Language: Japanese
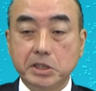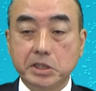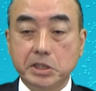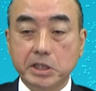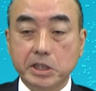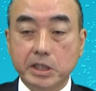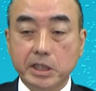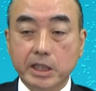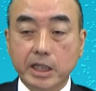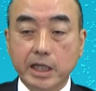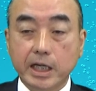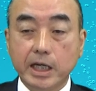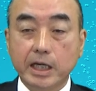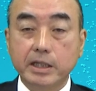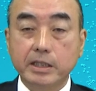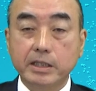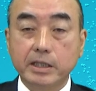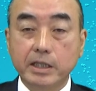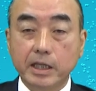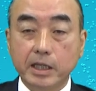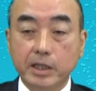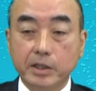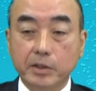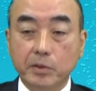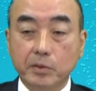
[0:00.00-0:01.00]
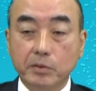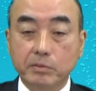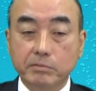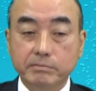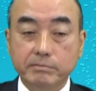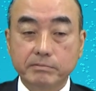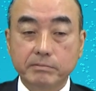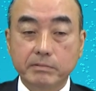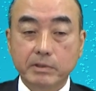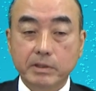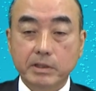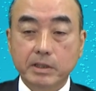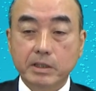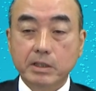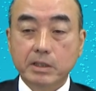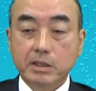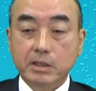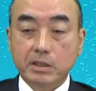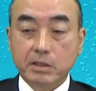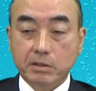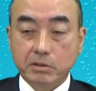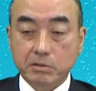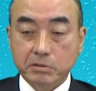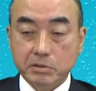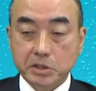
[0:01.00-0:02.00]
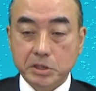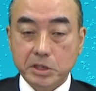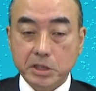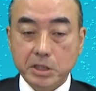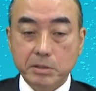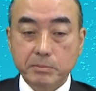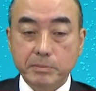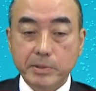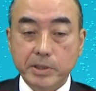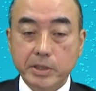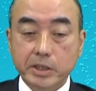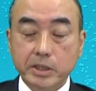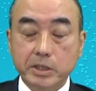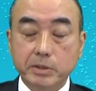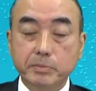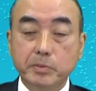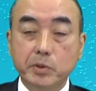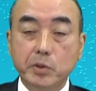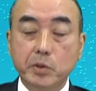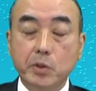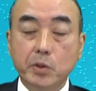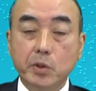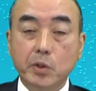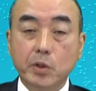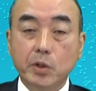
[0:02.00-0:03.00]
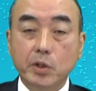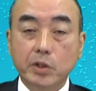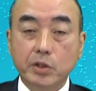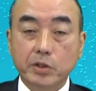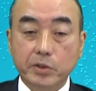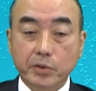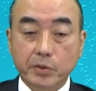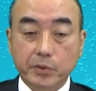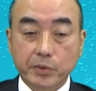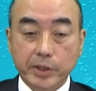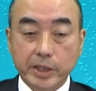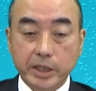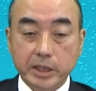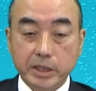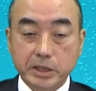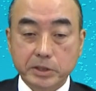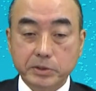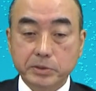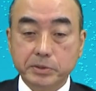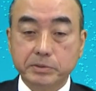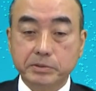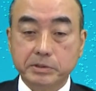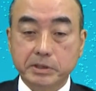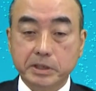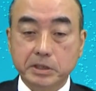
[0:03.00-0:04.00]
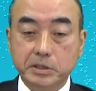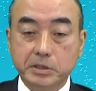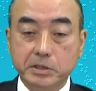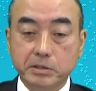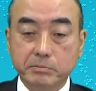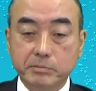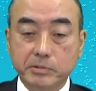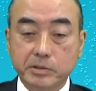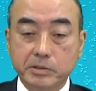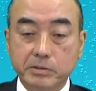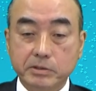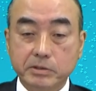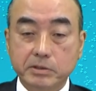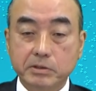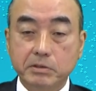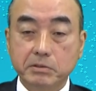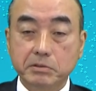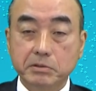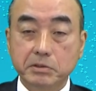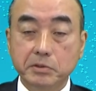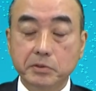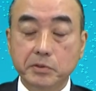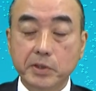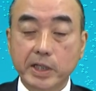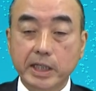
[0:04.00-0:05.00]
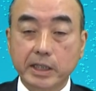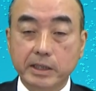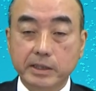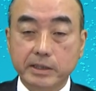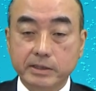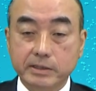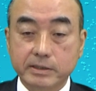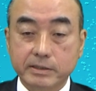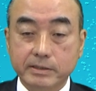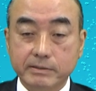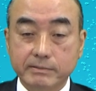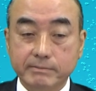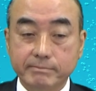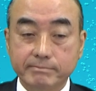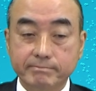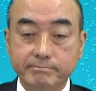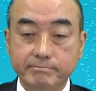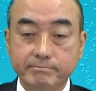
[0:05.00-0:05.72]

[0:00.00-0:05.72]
1回程度、お尻周りも汚れにくくて済むというわけです。